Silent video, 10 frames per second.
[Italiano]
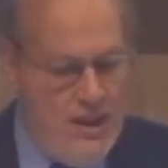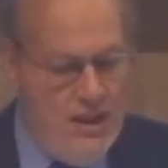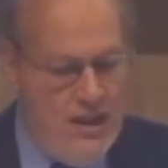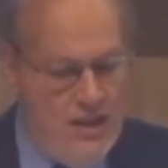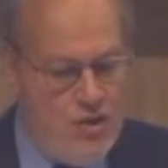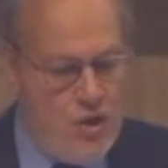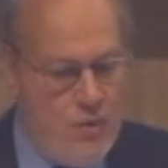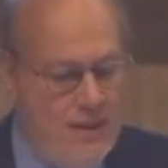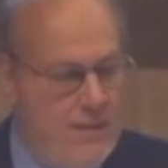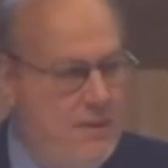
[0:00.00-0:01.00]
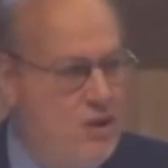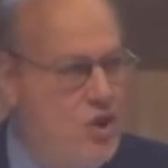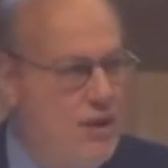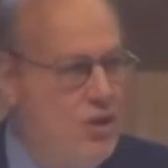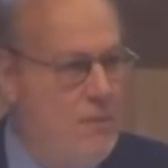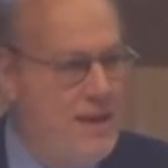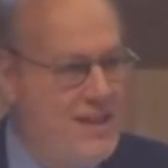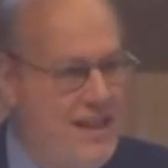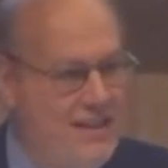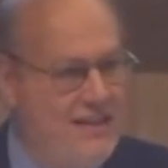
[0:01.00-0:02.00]
eh, il 50%
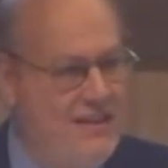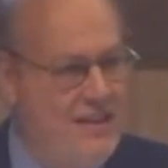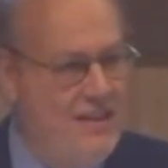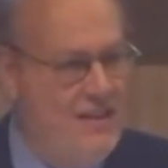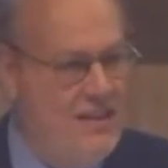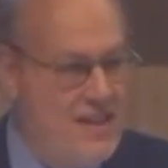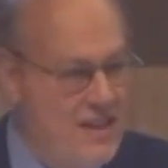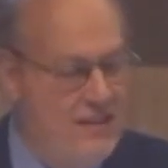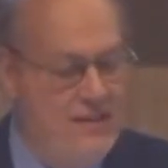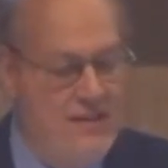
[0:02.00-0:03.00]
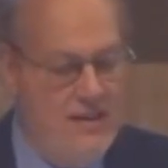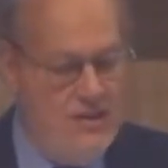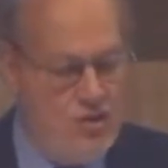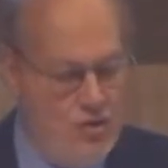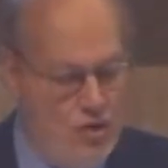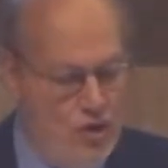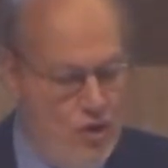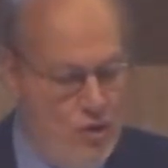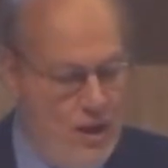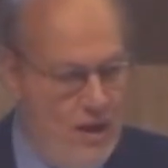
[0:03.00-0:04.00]
presenti di iscritti
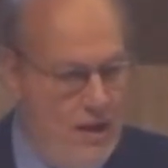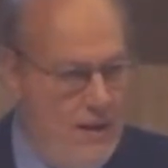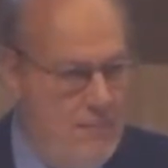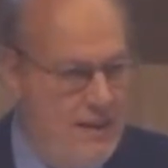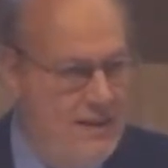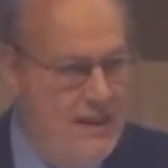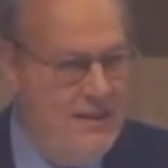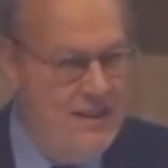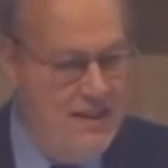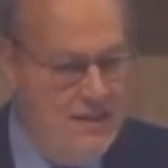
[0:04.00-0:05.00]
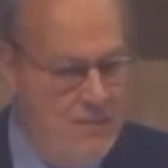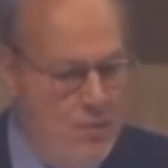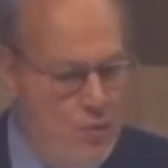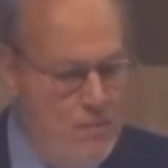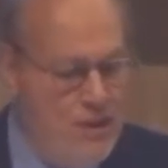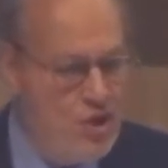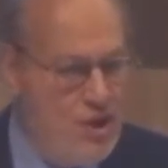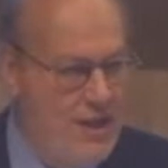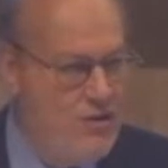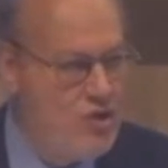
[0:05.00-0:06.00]
sono eh, appartenenti a enti
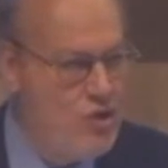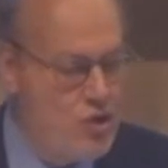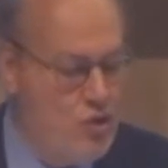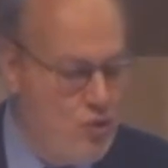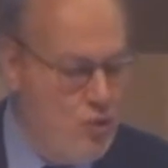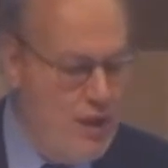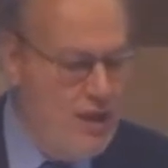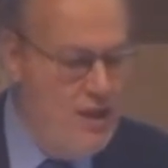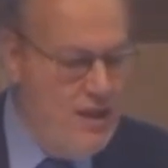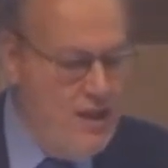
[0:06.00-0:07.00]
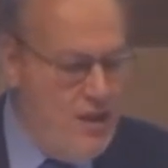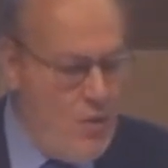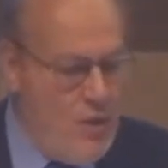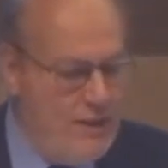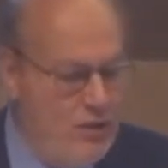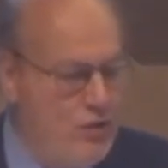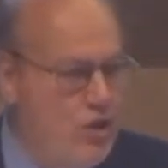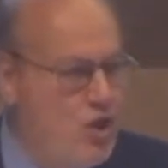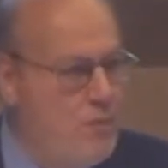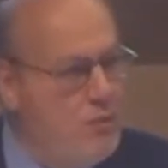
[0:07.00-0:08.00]
pubblici, l'anno scorso con un
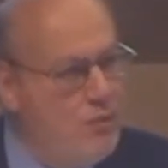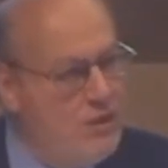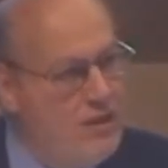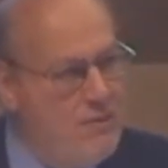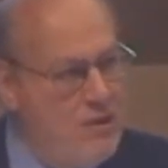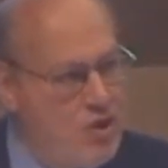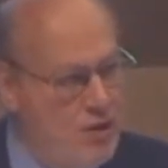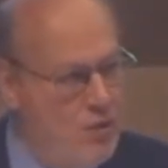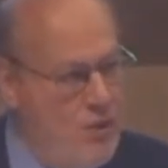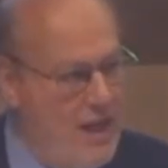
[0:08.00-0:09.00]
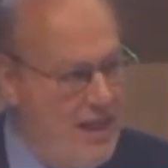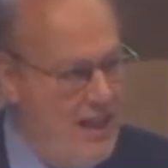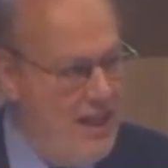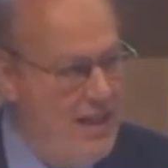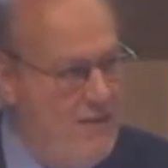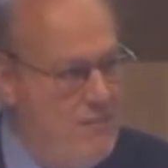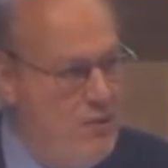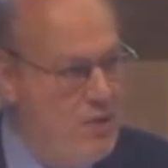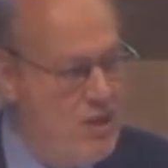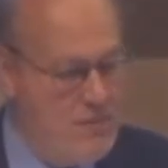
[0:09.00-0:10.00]
14 punti di percentuale in
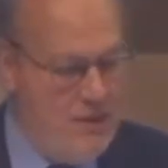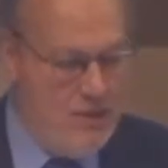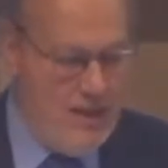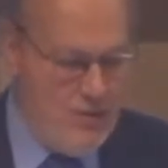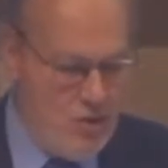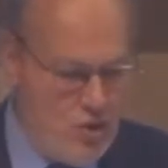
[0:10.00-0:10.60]
più rispetto all'anno